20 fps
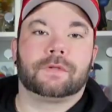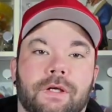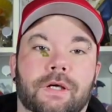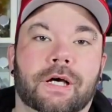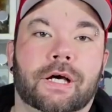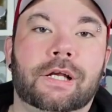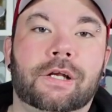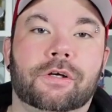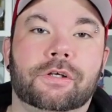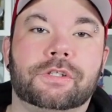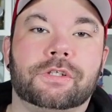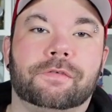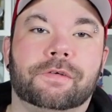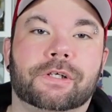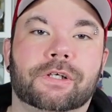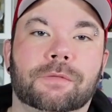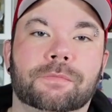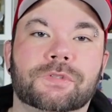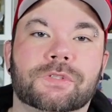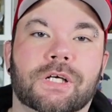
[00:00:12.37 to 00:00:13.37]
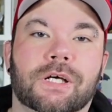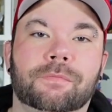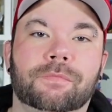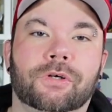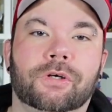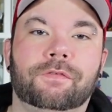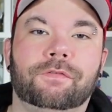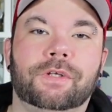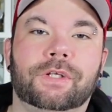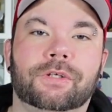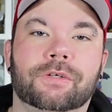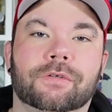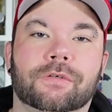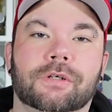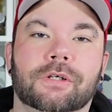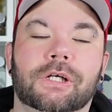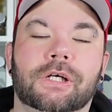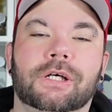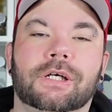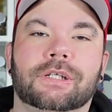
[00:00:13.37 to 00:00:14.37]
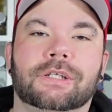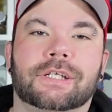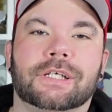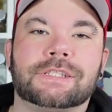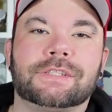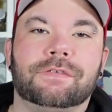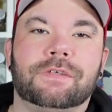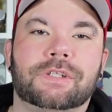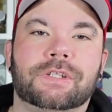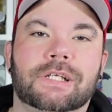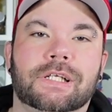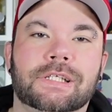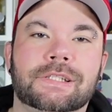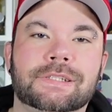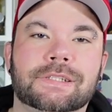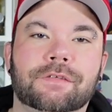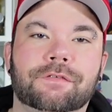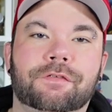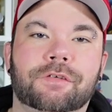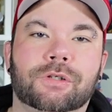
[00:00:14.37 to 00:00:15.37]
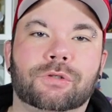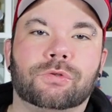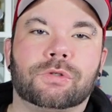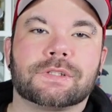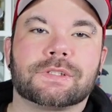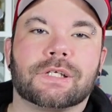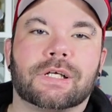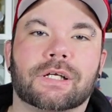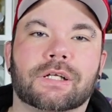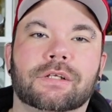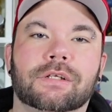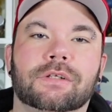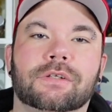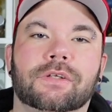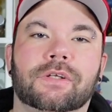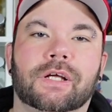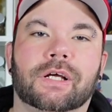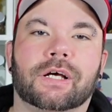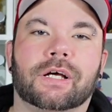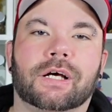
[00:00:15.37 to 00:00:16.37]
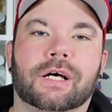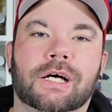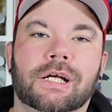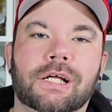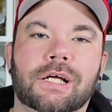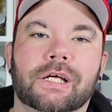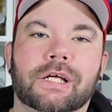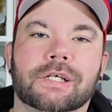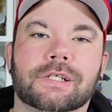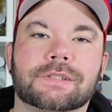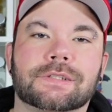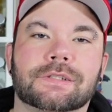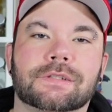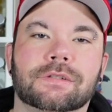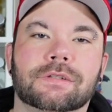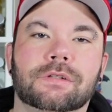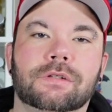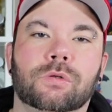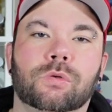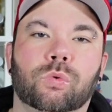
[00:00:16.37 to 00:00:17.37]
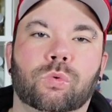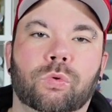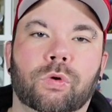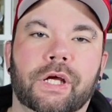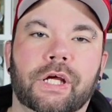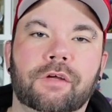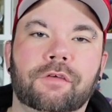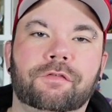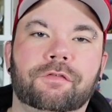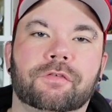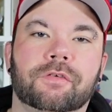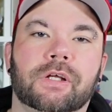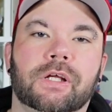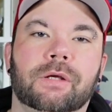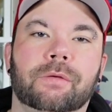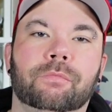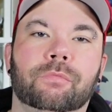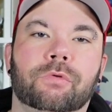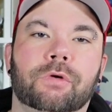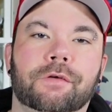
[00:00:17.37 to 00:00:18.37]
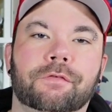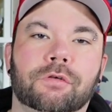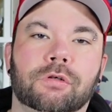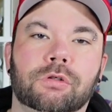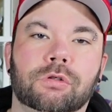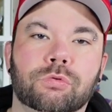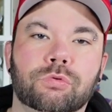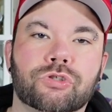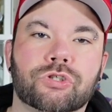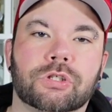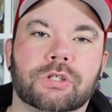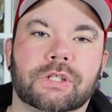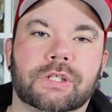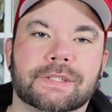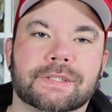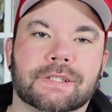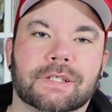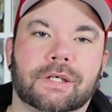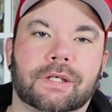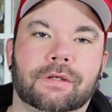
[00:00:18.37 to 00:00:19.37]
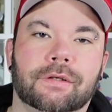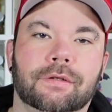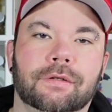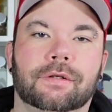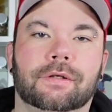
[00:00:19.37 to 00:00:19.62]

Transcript: Hi Leute, willkommen zu einem neuen Video. Das wird die letzte Figur sein der allerersten Wave im Revolution Design.